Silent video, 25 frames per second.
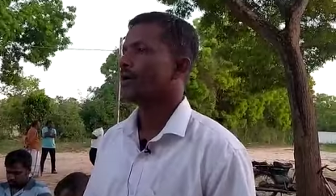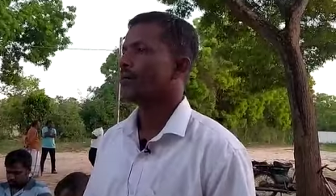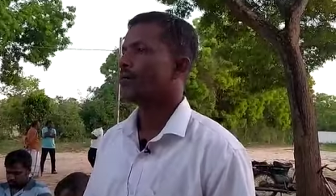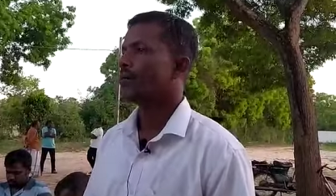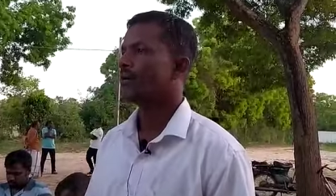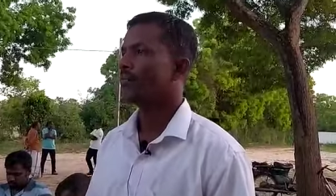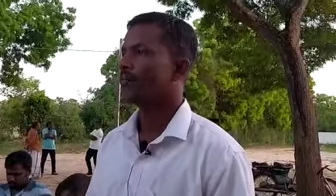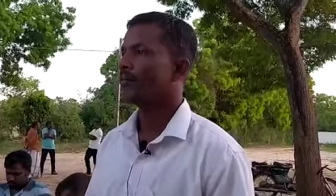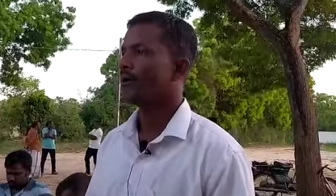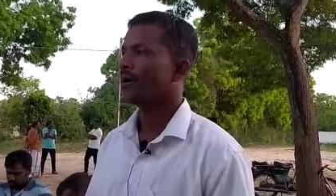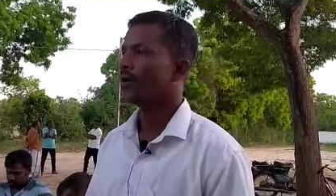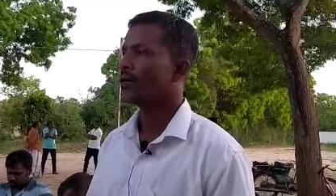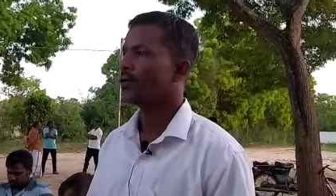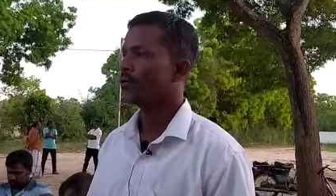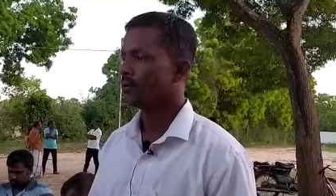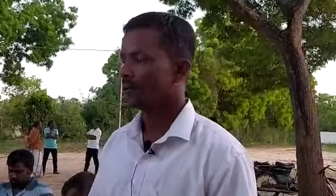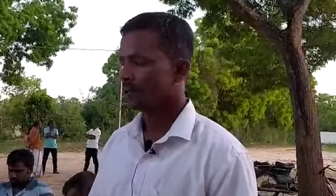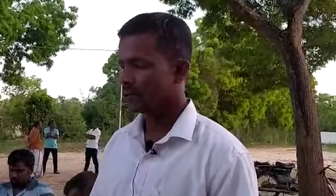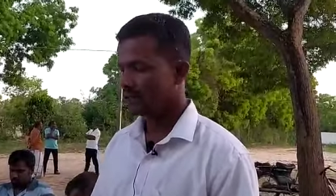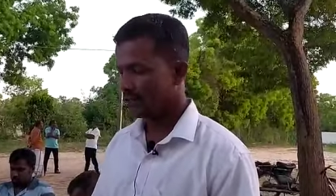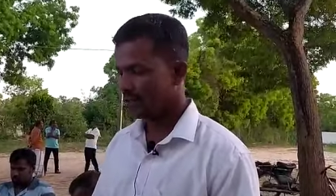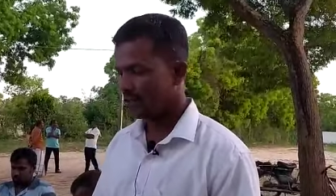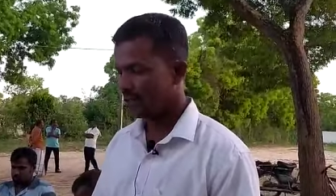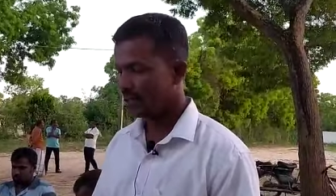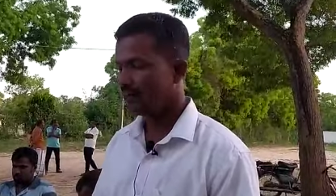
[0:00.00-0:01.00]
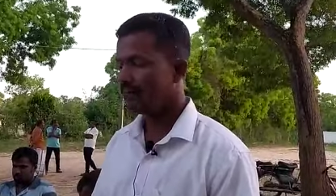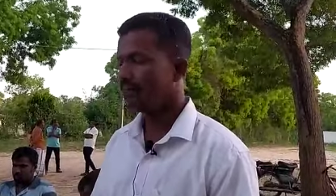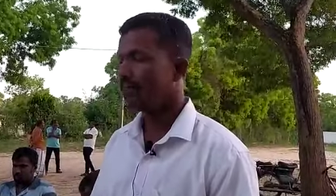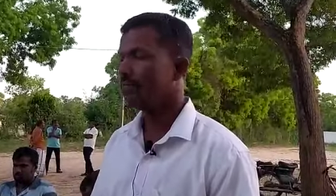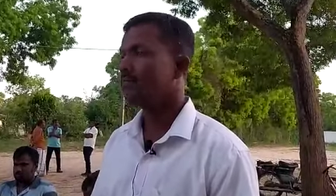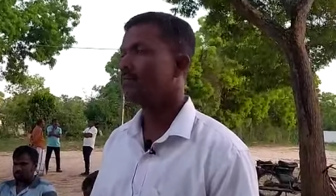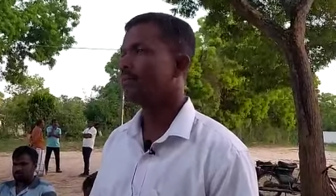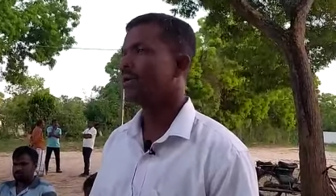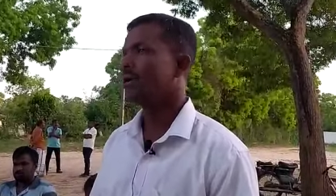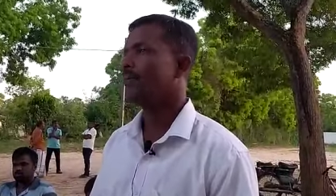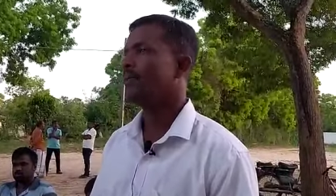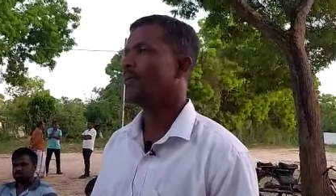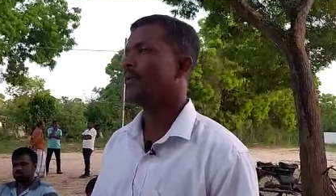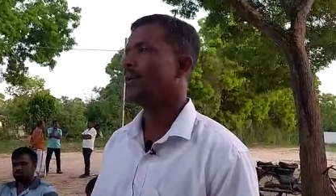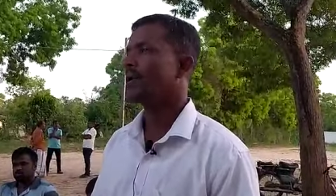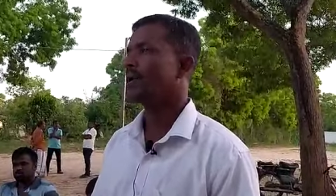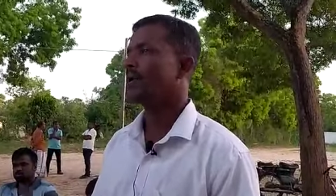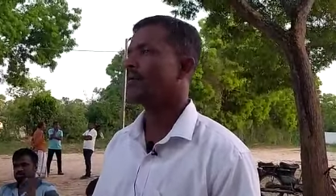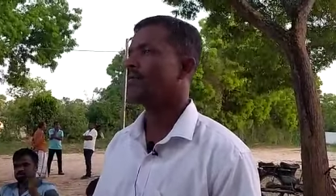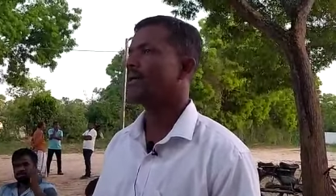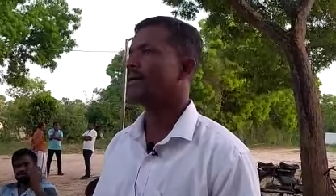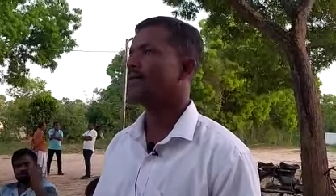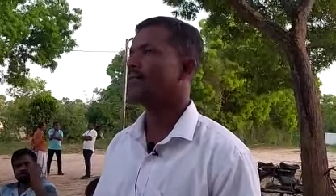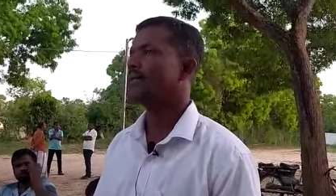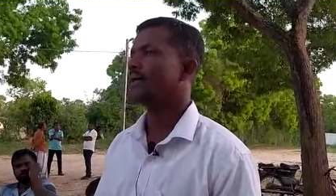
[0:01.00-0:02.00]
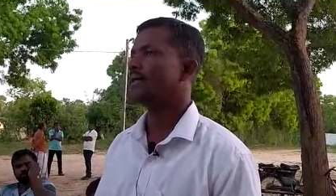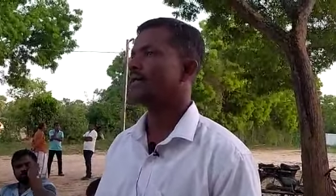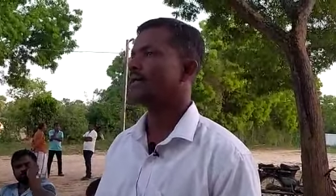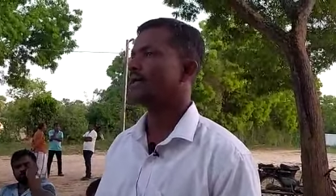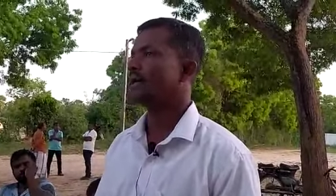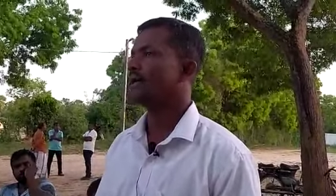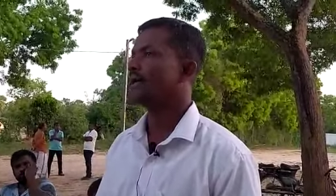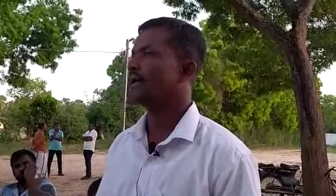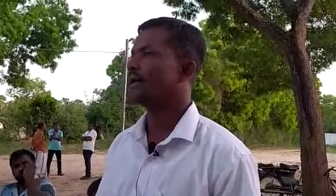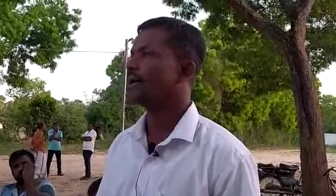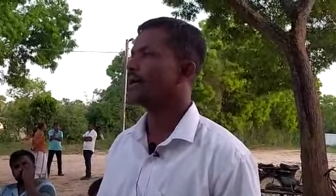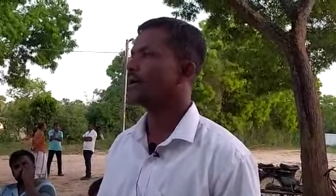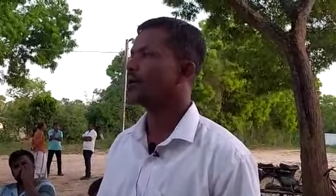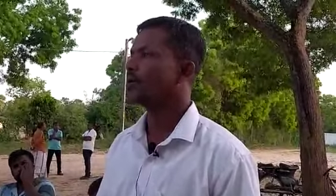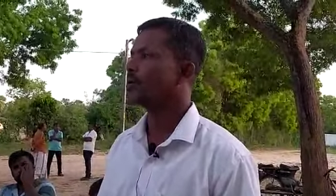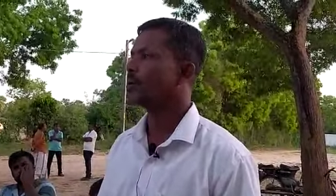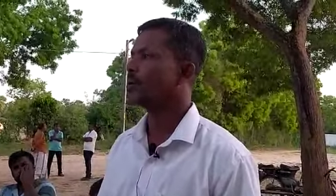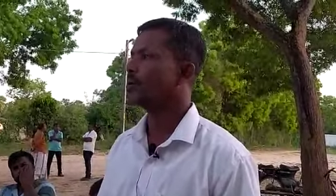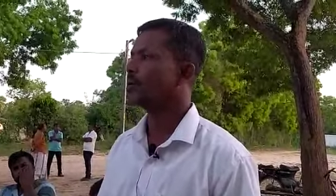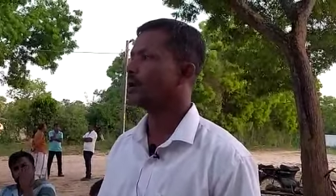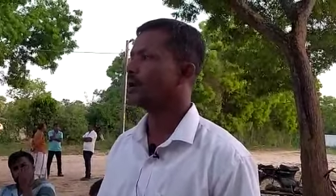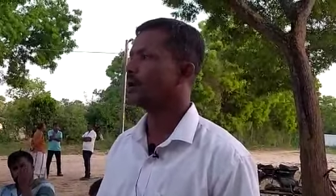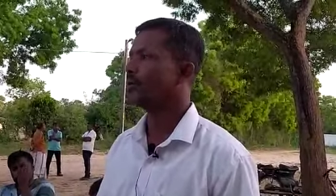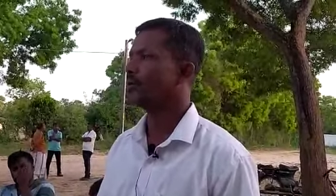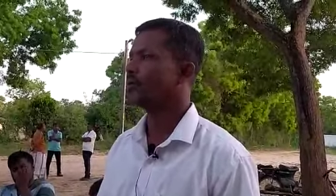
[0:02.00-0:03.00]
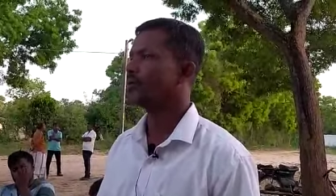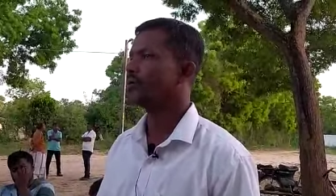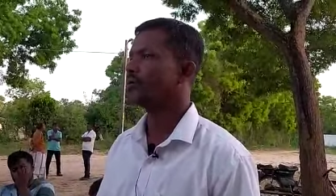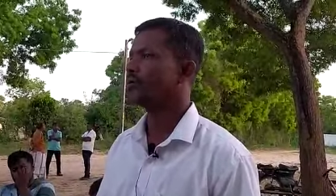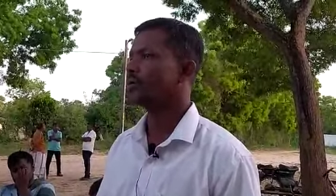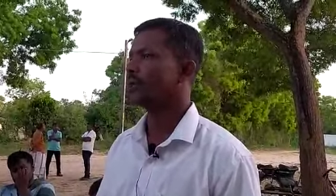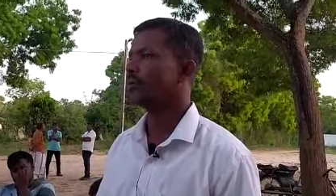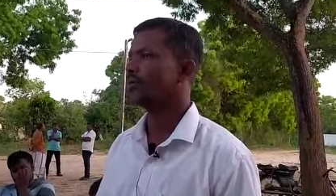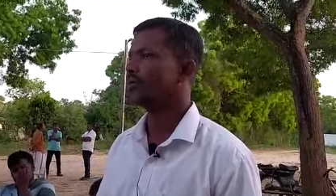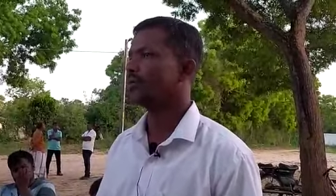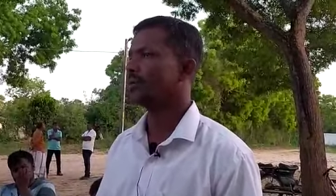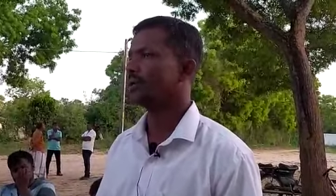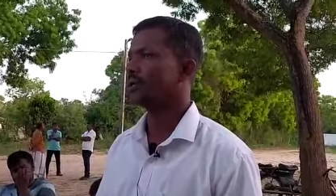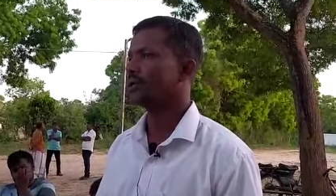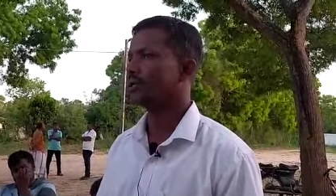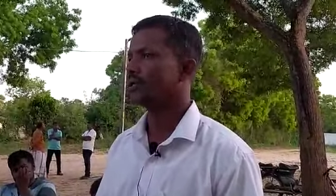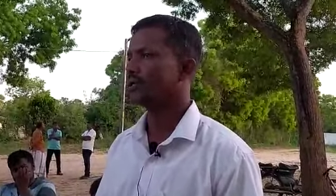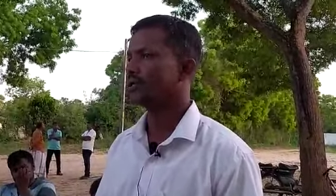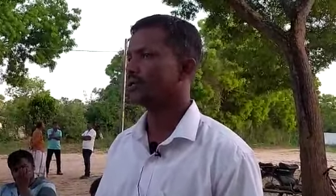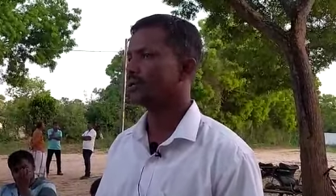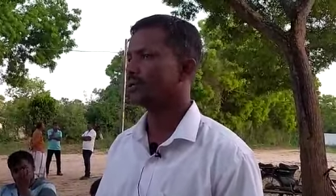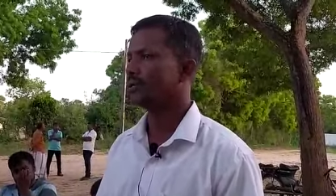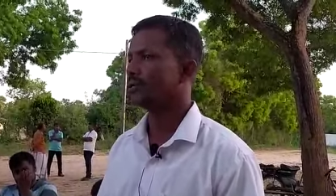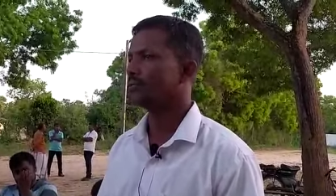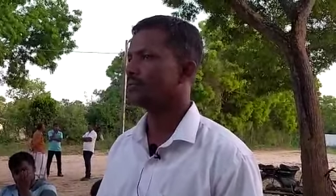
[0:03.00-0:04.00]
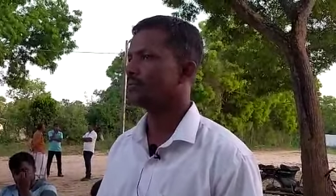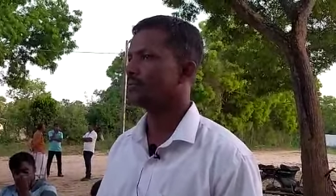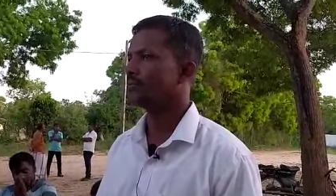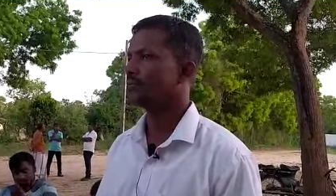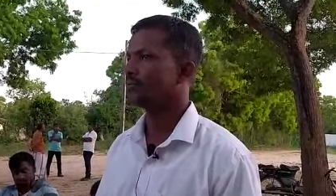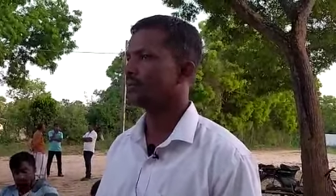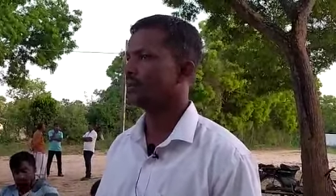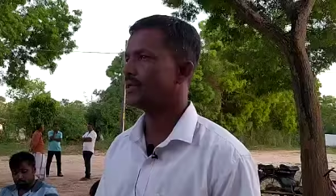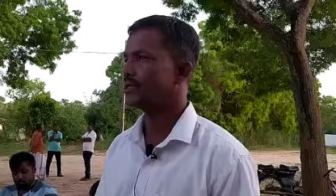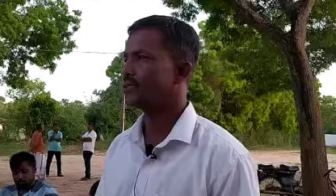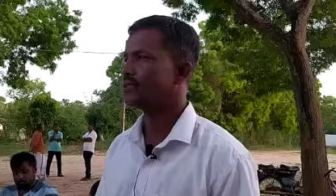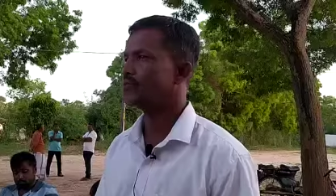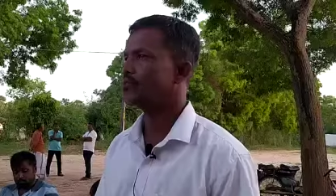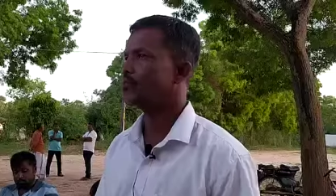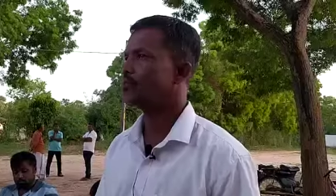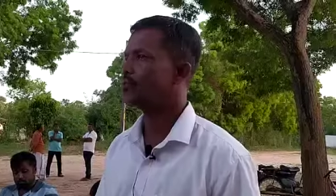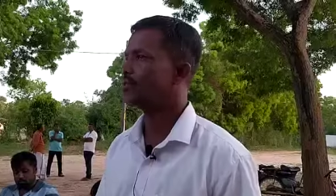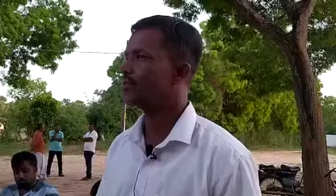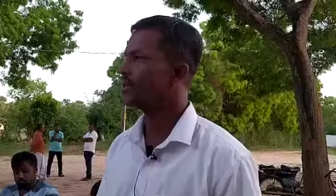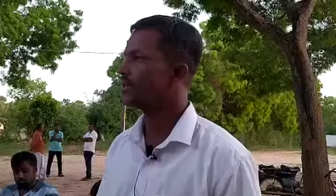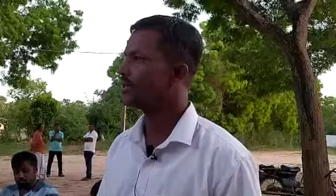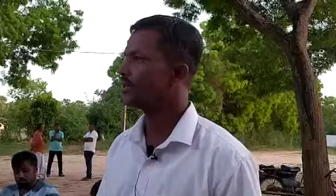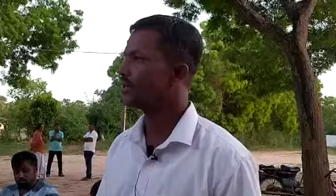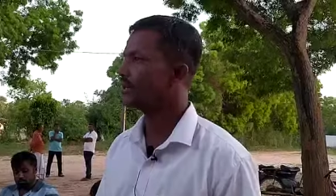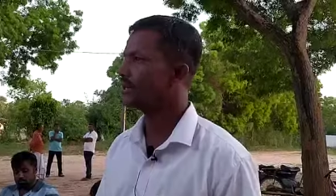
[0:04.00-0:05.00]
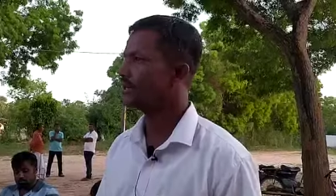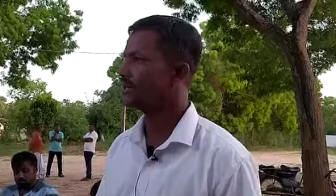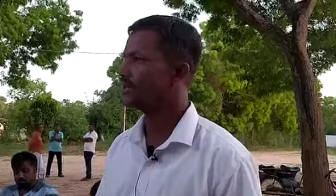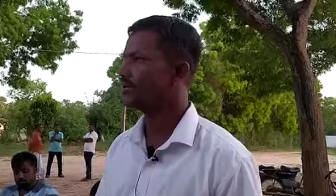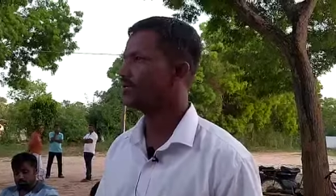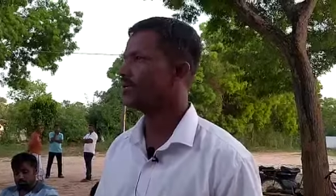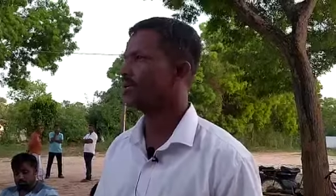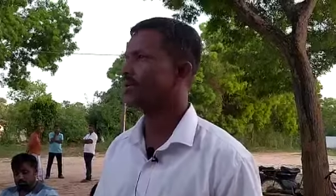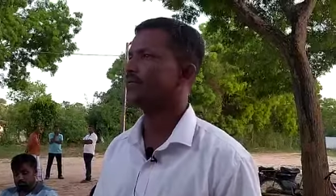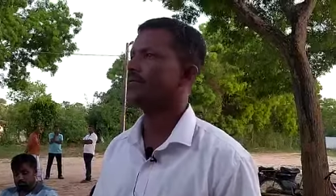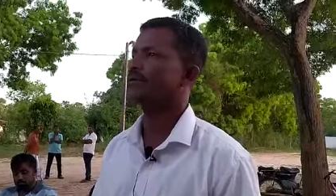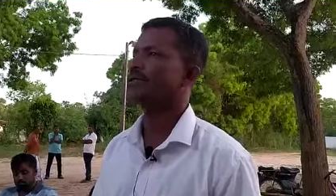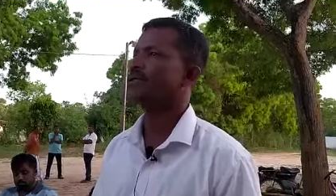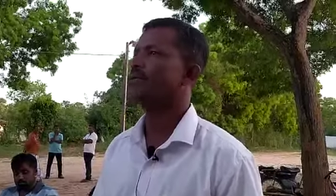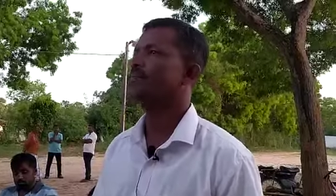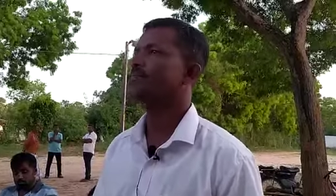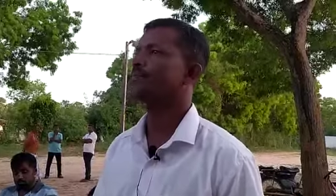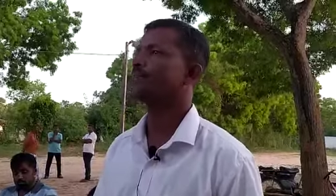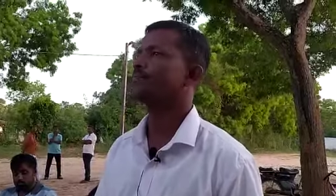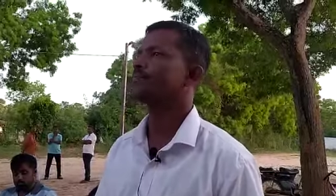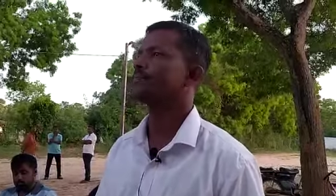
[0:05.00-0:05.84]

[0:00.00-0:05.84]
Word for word: குறிப்பாக உங்களுக்கு தெரியும் அம்பாறை மாவட்டத்திலே எங்களுக்கு ஒரே ஒரு தமிழ் பிரதிநிதித்துவம் பிரதிநிதித்துவம் தான் கிடைத்து வருவது